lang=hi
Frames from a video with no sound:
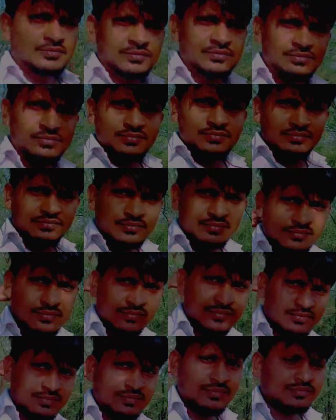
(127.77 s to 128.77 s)
ये जो
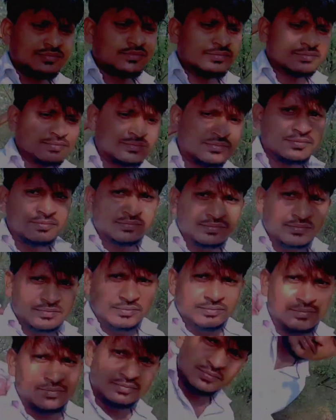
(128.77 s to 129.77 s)
जंगल दिख रहा है
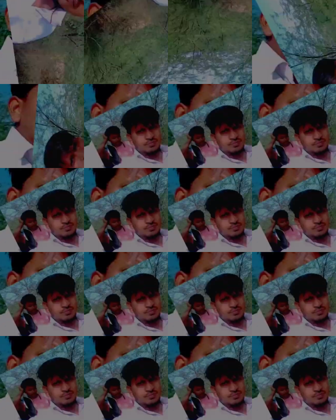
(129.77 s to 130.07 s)
यही है